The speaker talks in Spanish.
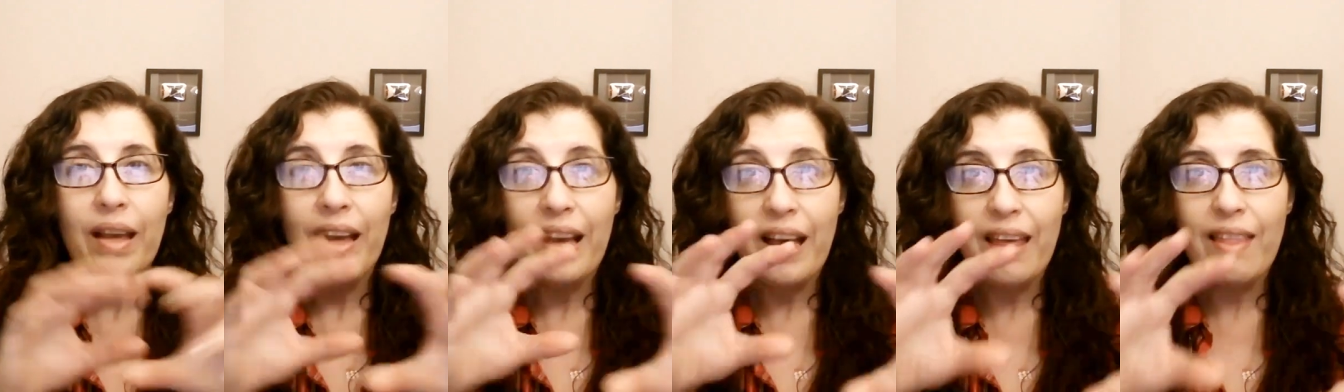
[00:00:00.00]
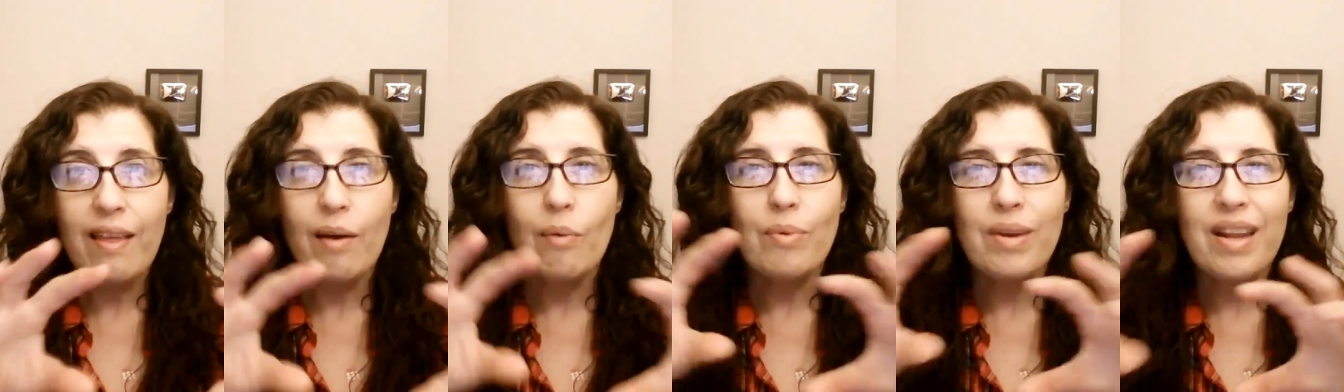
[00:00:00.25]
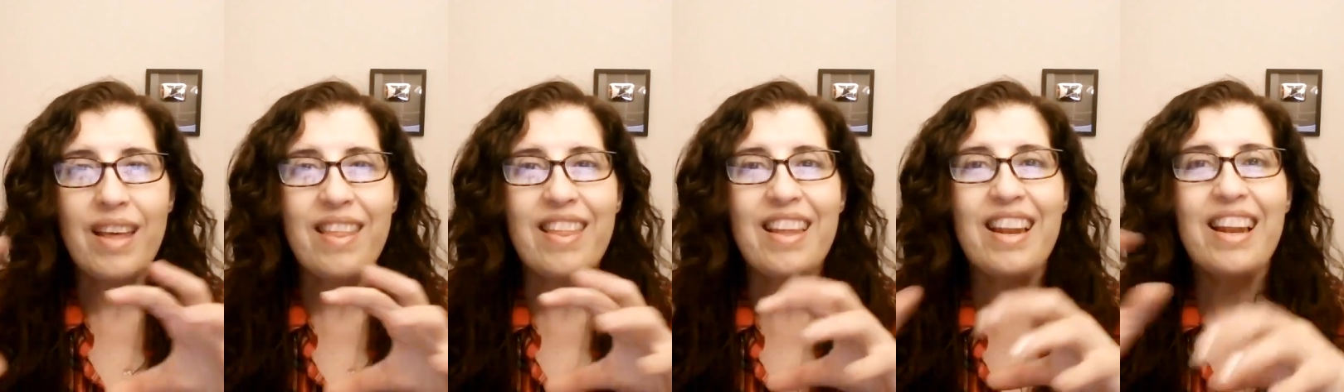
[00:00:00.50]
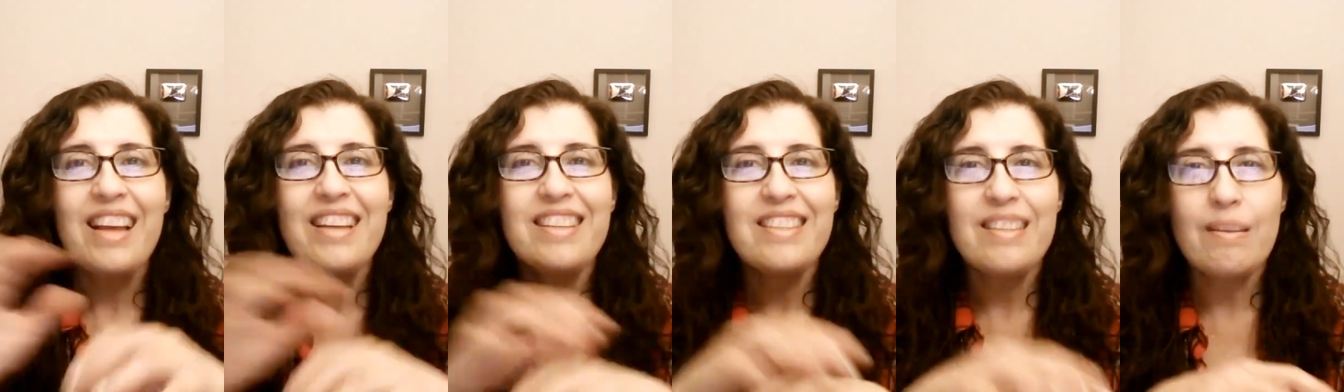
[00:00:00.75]
cada una de
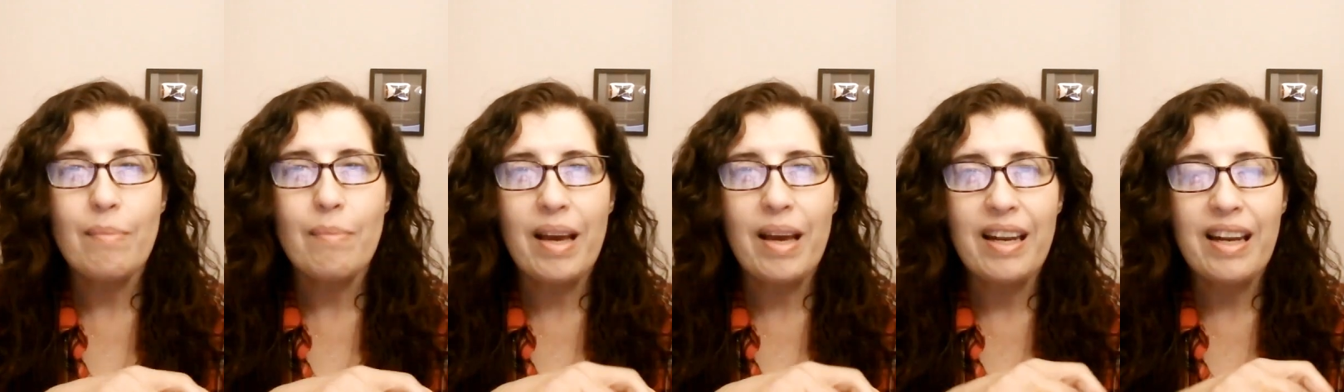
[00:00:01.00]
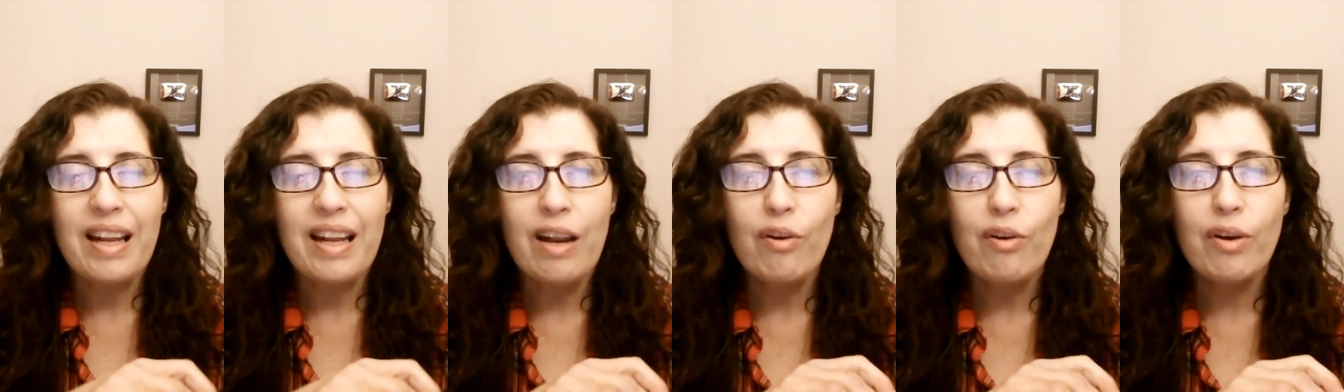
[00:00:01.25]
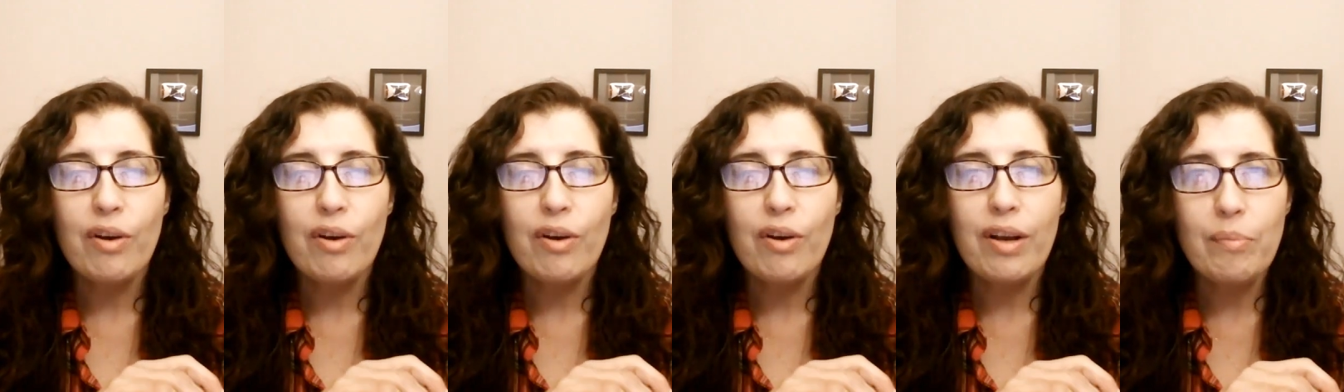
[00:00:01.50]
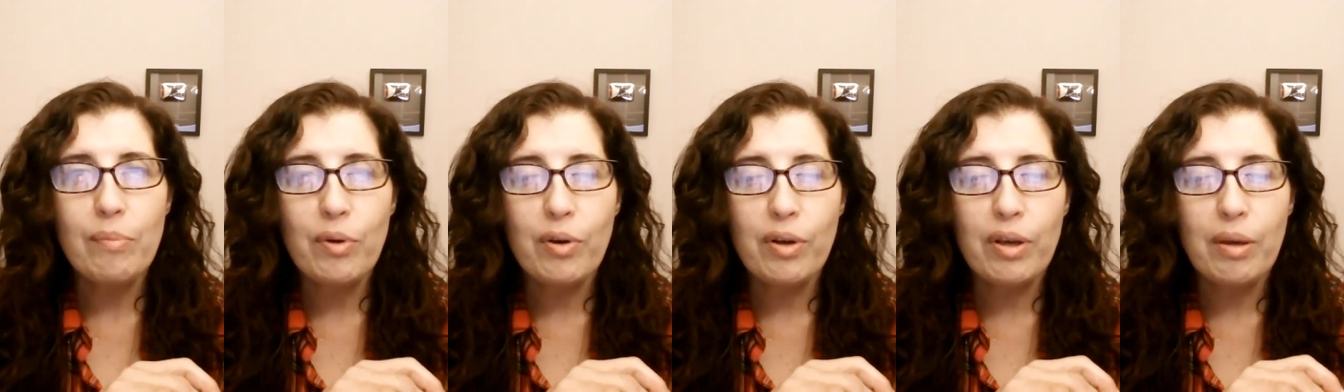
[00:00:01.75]
las semanas, los
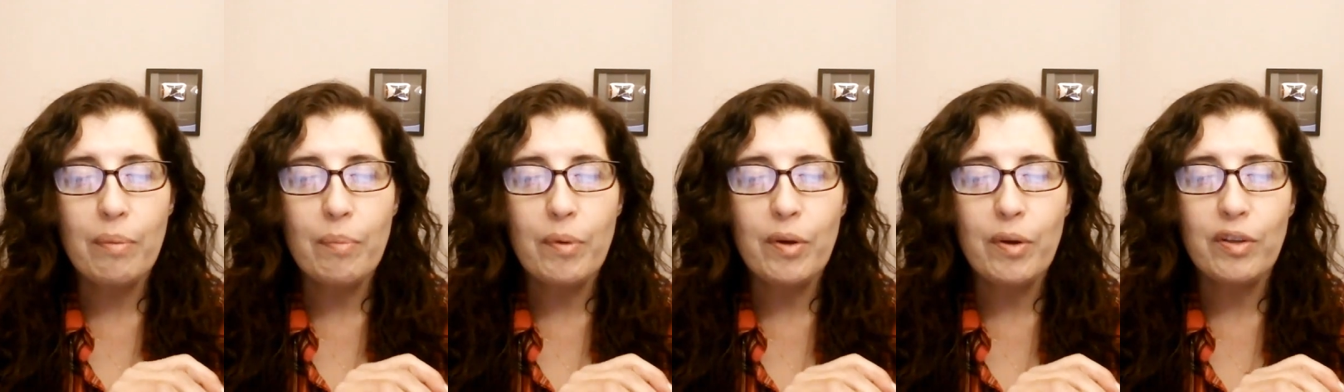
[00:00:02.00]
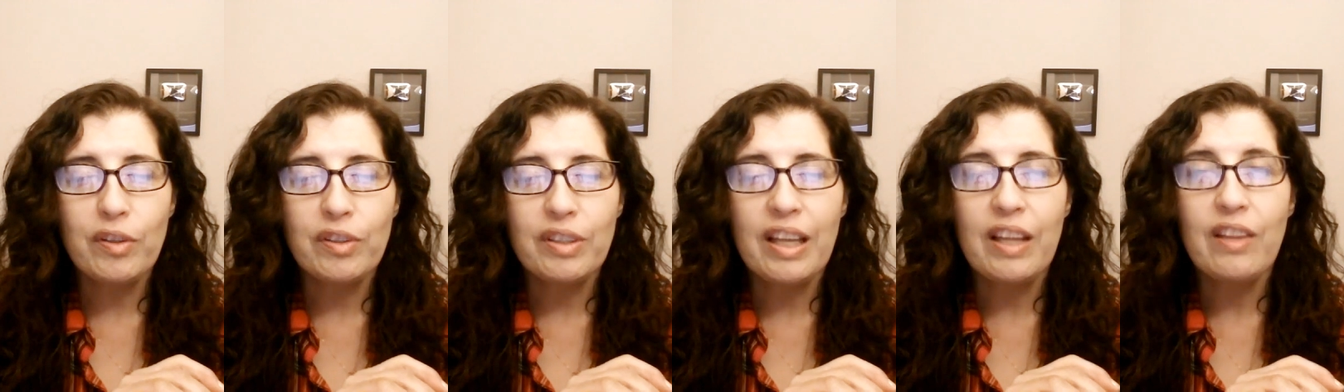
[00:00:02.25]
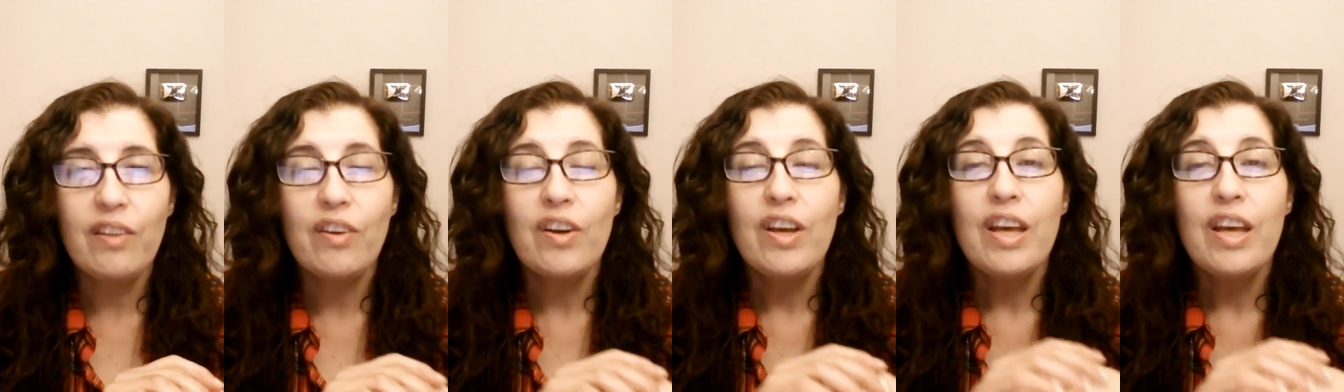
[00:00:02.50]
cambios que hemos notado.